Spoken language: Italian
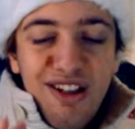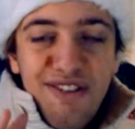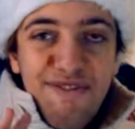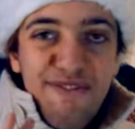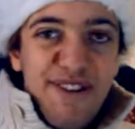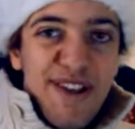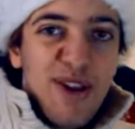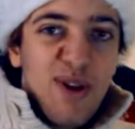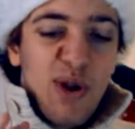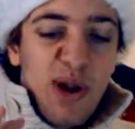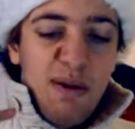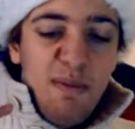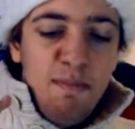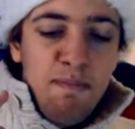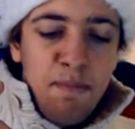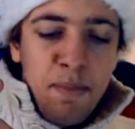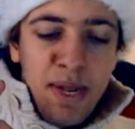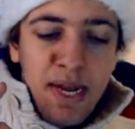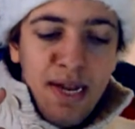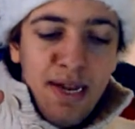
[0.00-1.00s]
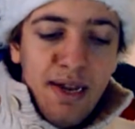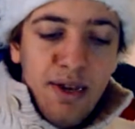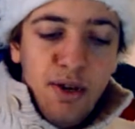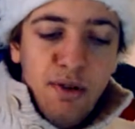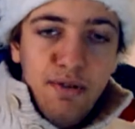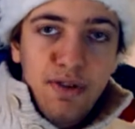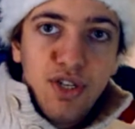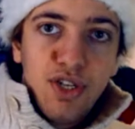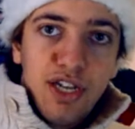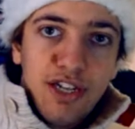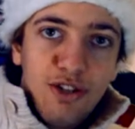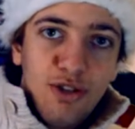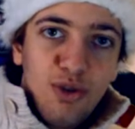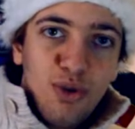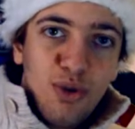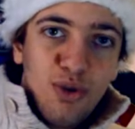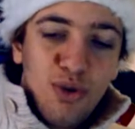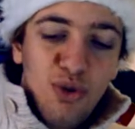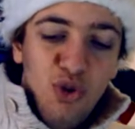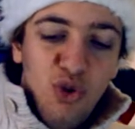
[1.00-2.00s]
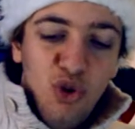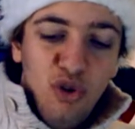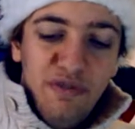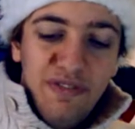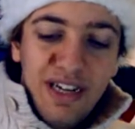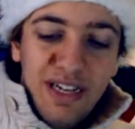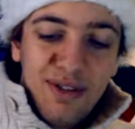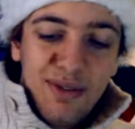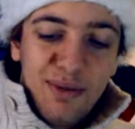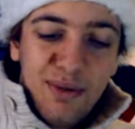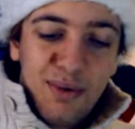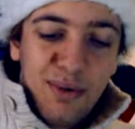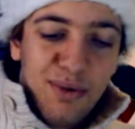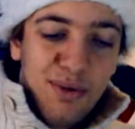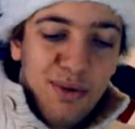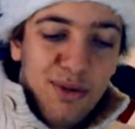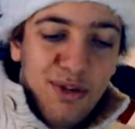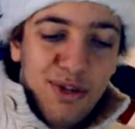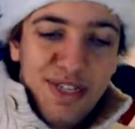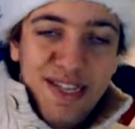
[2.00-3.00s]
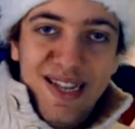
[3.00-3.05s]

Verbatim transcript: fino al 1991